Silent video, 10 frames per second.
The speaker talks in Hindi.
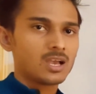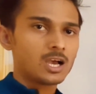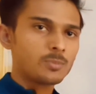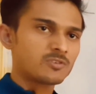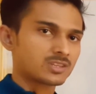
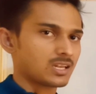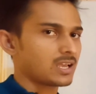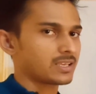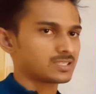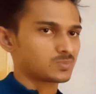
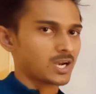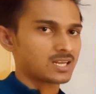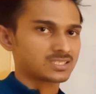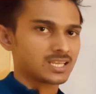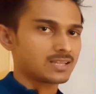अपवर्तमान किस प्रकार
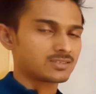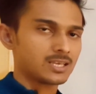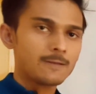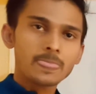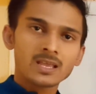से ज्ञात
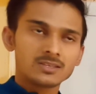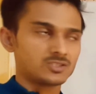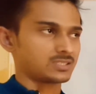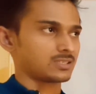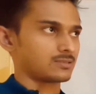किया
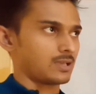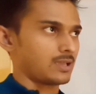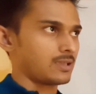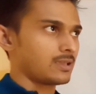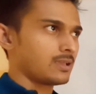जा सकता है